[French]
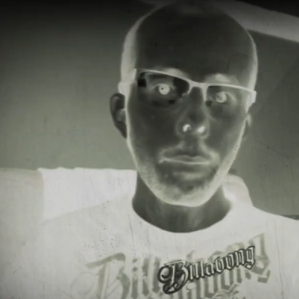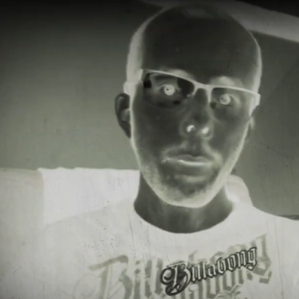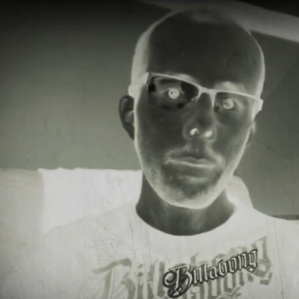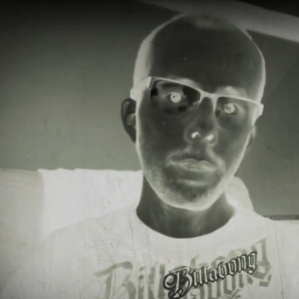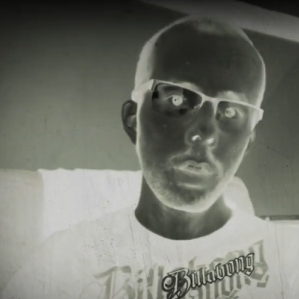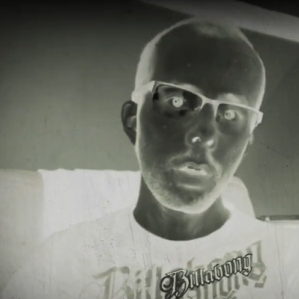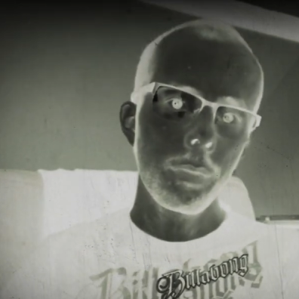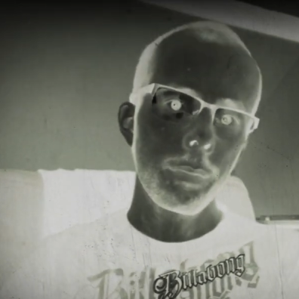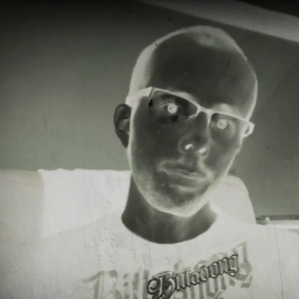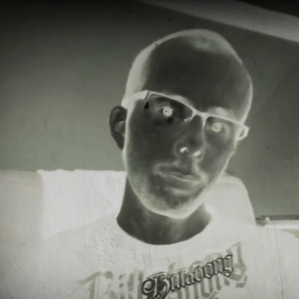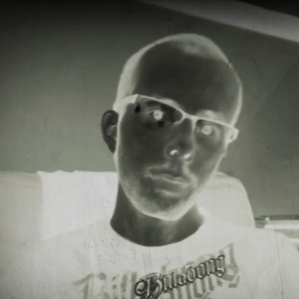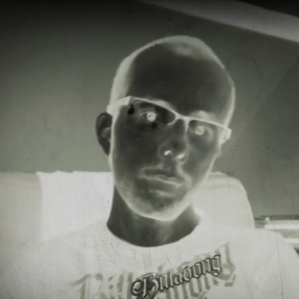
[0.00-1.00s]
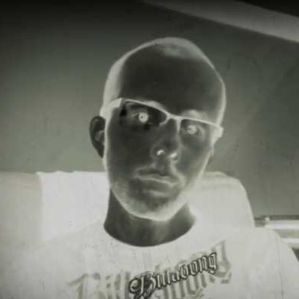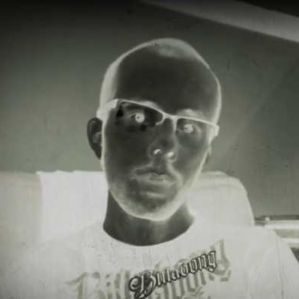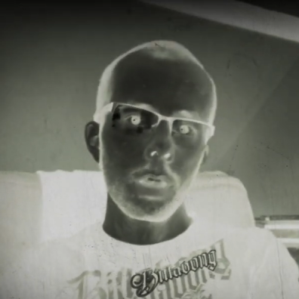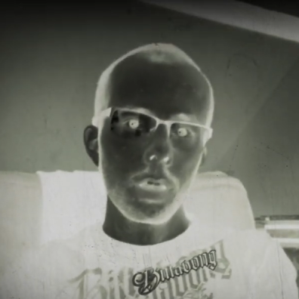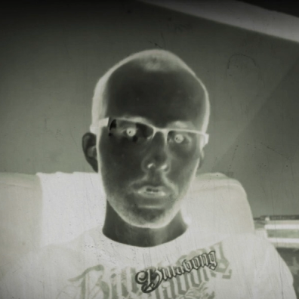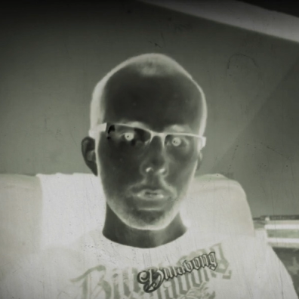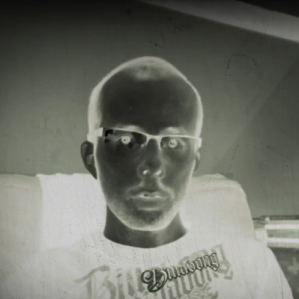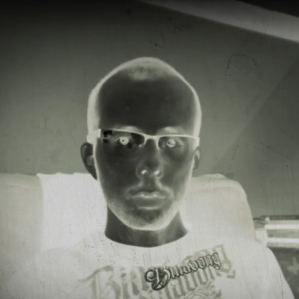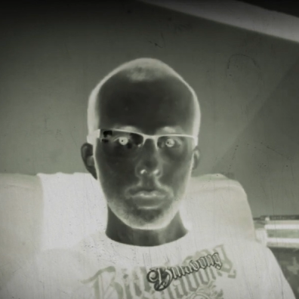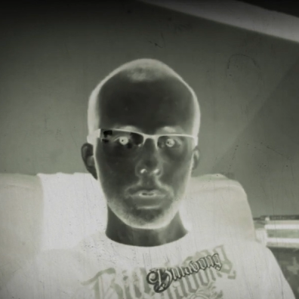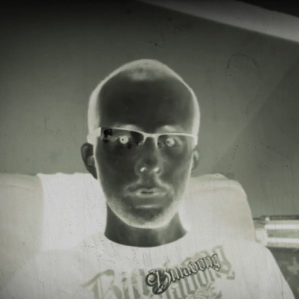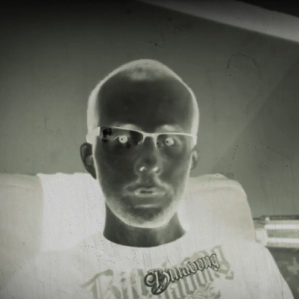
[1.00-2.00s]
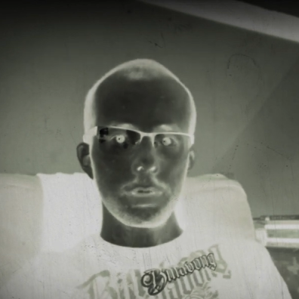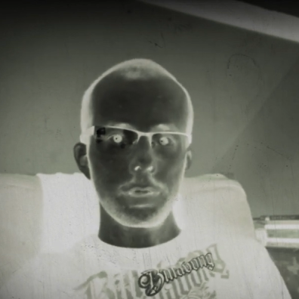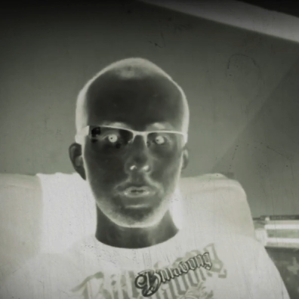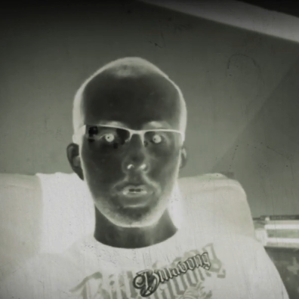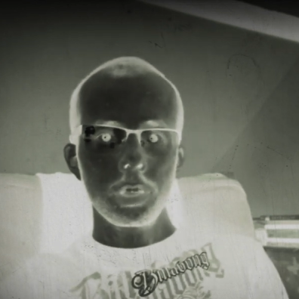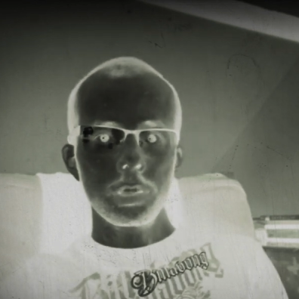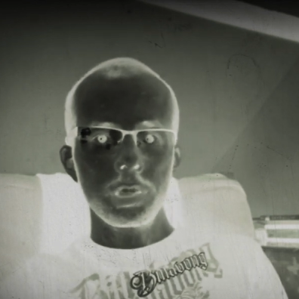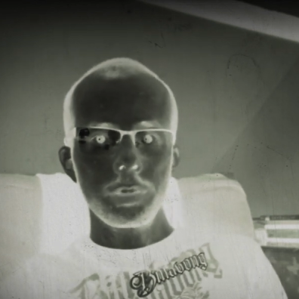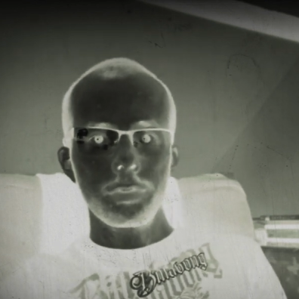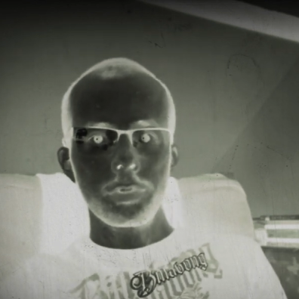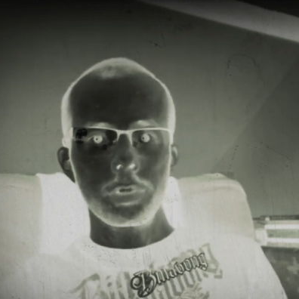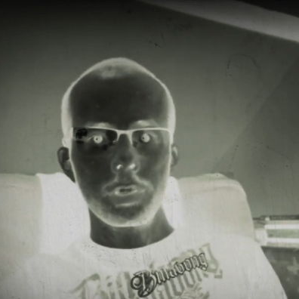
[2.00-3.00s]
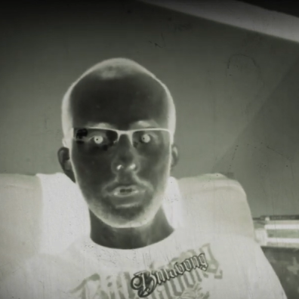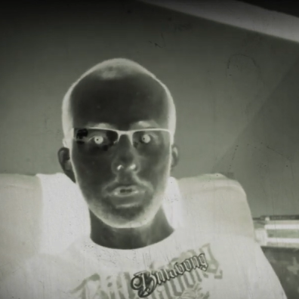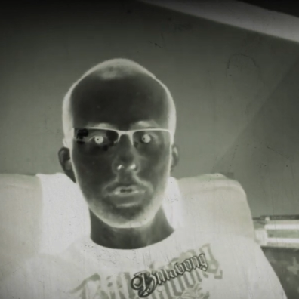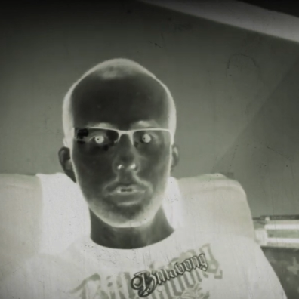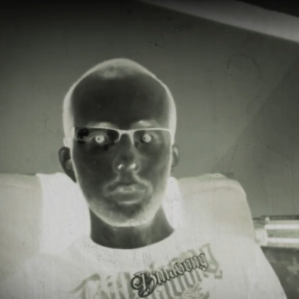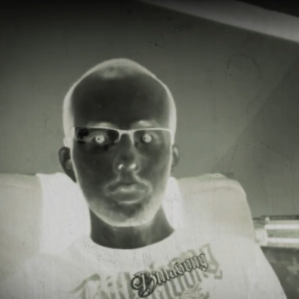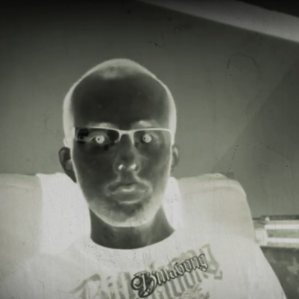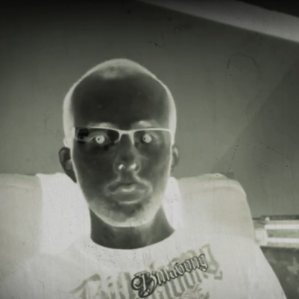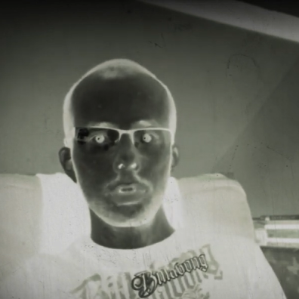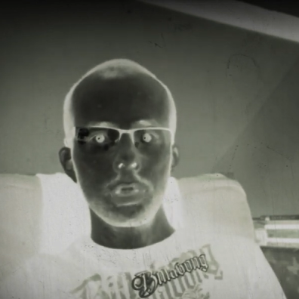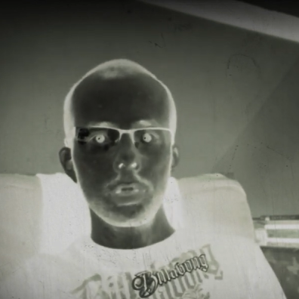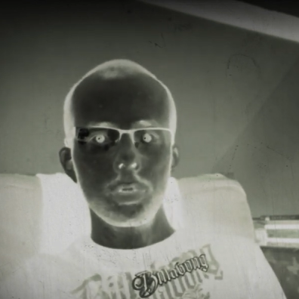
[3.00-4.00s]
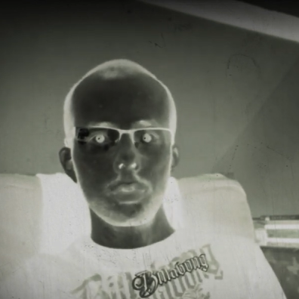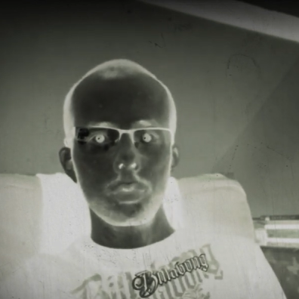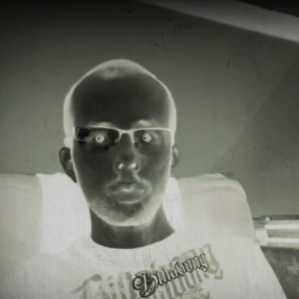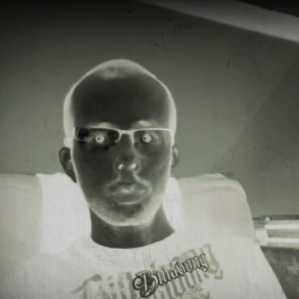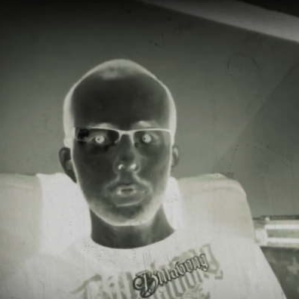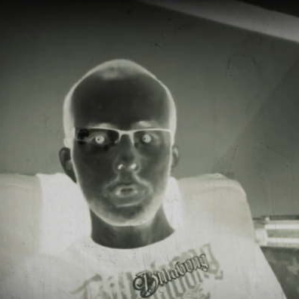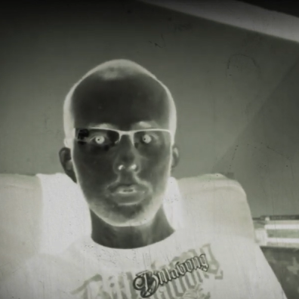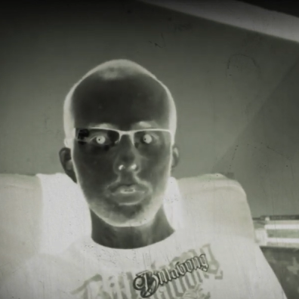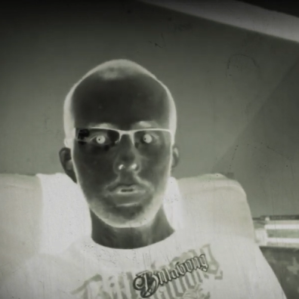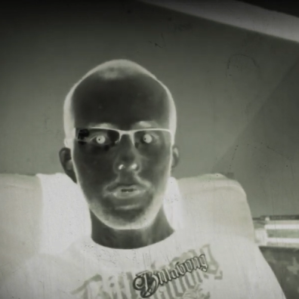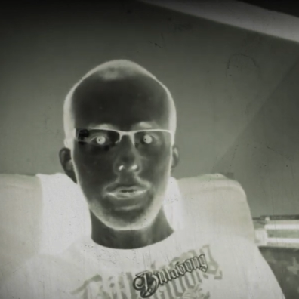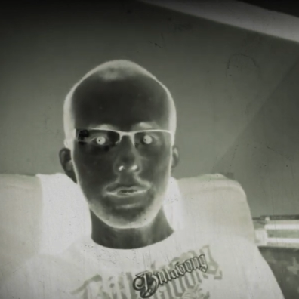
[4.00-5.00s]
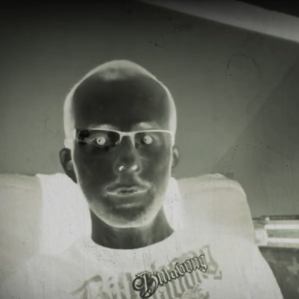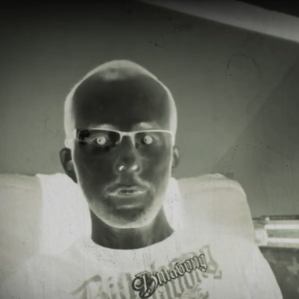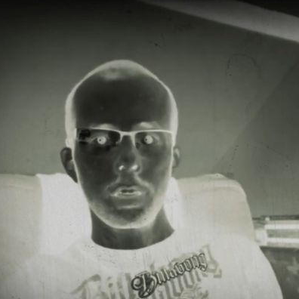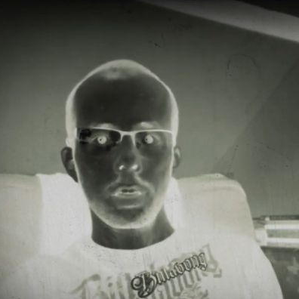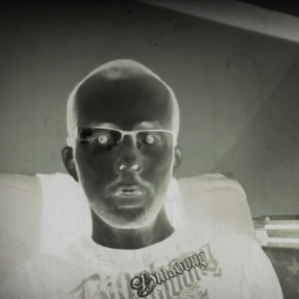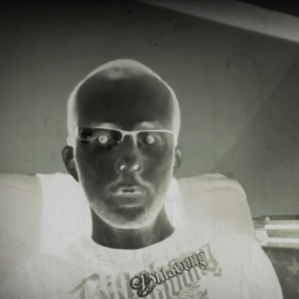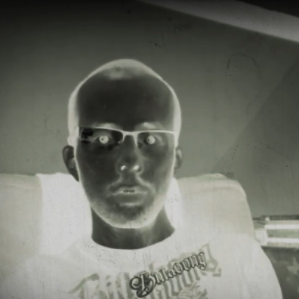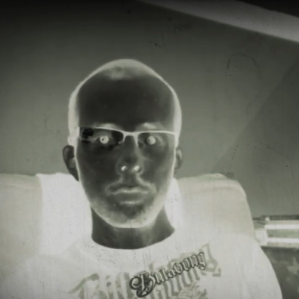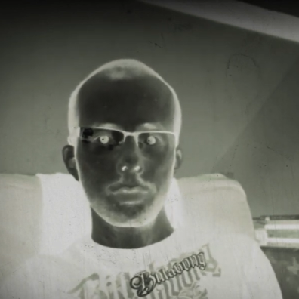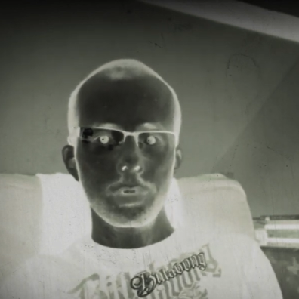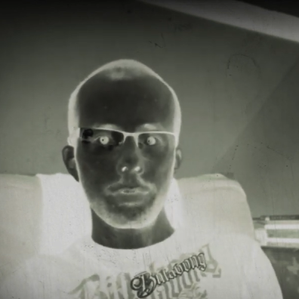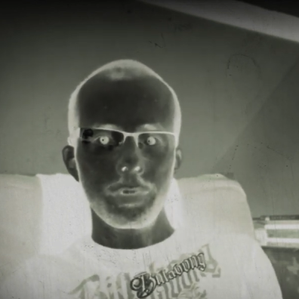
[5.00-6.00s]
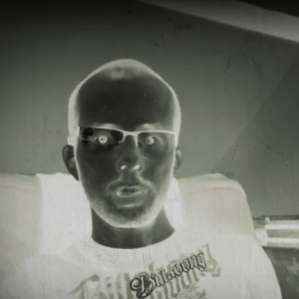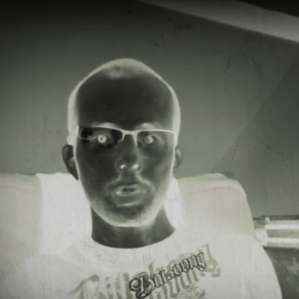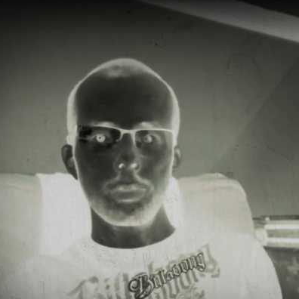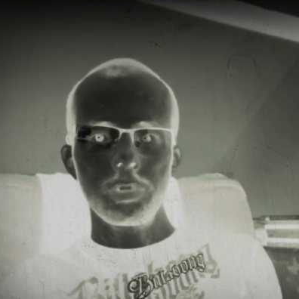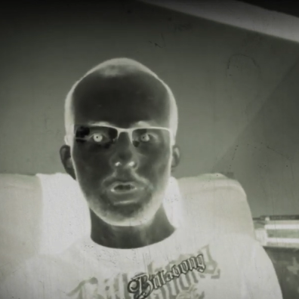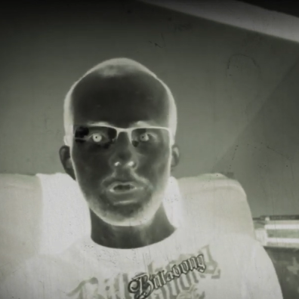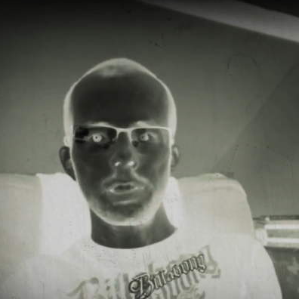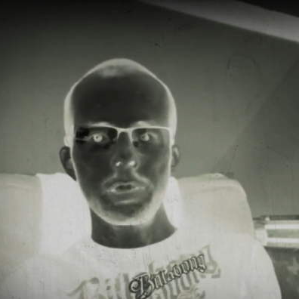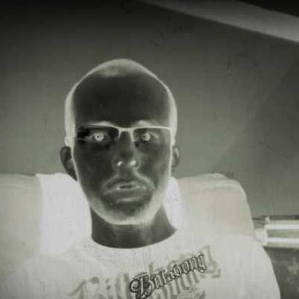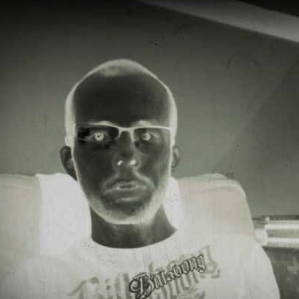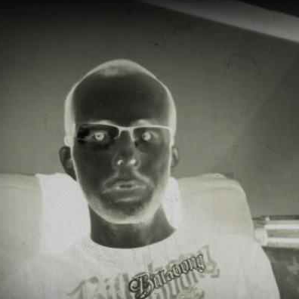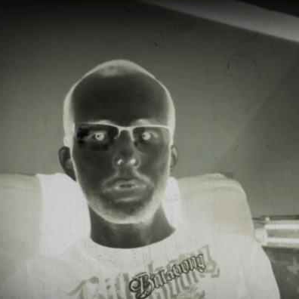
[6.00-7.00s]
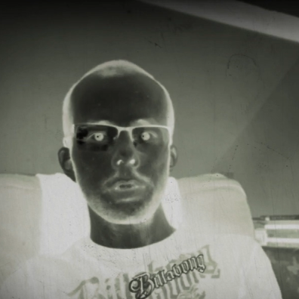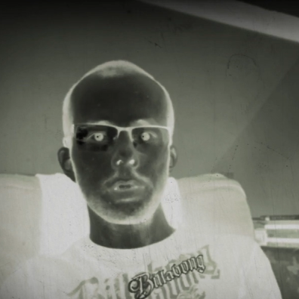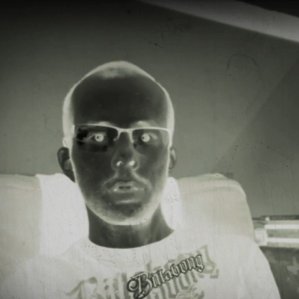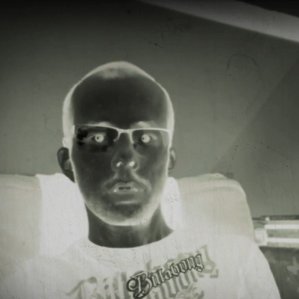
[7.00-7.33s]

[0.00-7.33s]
Pas maintenant. Utilisez cordes qui faisaient surgir le texte. Vous avez déjà utilisé ceci.